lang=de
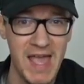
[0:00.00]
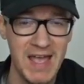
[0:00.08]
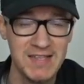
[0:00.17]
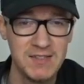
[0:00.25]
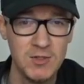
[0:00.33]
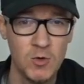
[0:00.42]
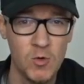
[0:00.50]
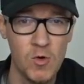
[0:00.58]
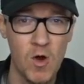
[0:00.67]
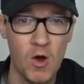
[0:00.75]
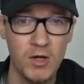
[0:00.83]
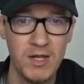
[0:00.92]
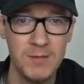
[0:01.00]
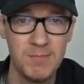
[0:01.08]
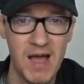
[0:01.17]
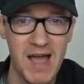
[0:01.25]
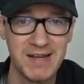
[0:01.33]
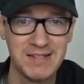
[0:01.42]
SEO,
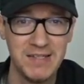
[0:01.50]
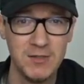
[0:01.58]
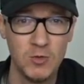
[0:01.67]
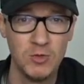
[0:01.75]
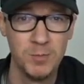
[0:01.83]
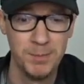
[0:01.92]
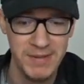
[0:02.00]
Online-Marketing und